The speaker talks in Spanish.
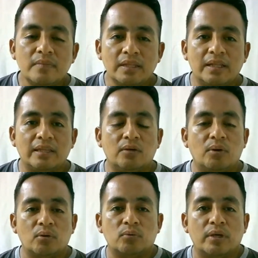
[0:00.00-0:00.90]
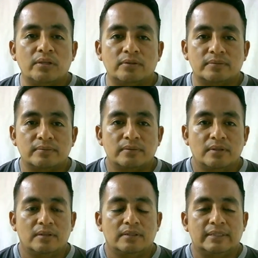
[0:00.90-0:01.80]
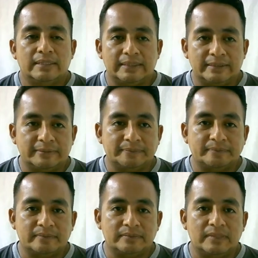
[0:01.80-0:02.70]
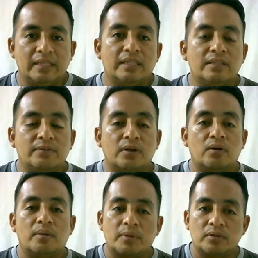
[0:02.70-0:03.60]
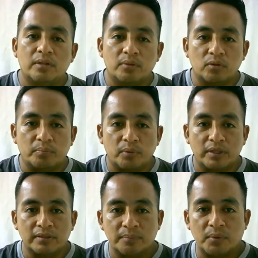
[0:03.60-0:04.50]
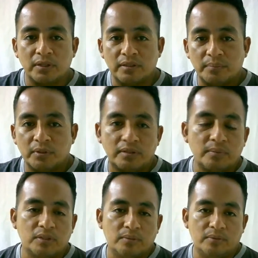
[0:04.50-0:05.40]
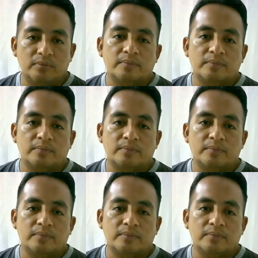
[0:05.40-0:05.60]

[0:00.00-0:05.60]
le digo a los dueños, eh, he identificado que el perro es nervioso por este, por este, por este motivo.